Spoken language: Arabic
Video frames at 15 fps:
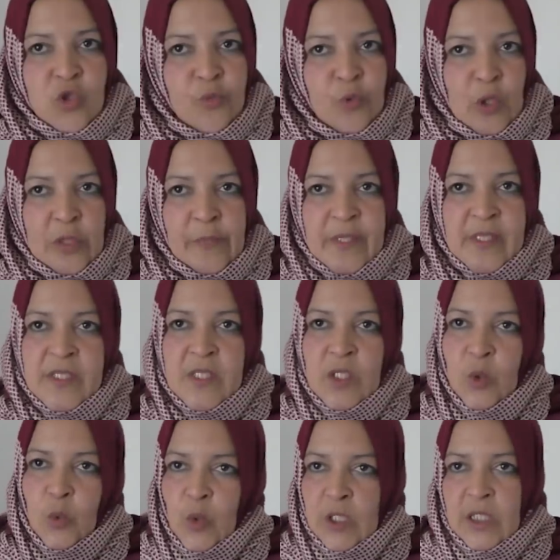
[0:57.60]
ولد ولد بنتي
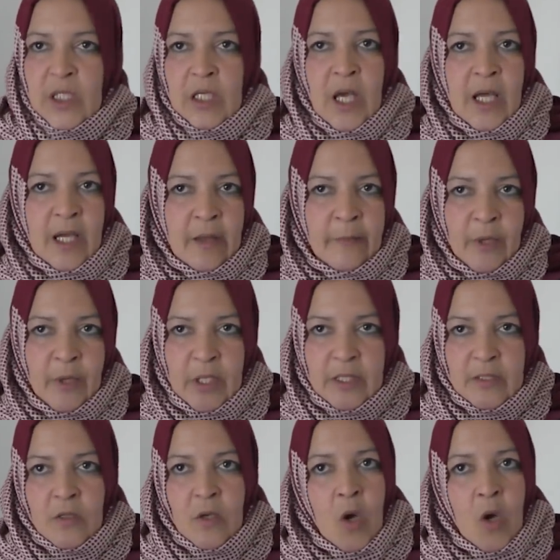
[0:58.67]
ولدي انا مريض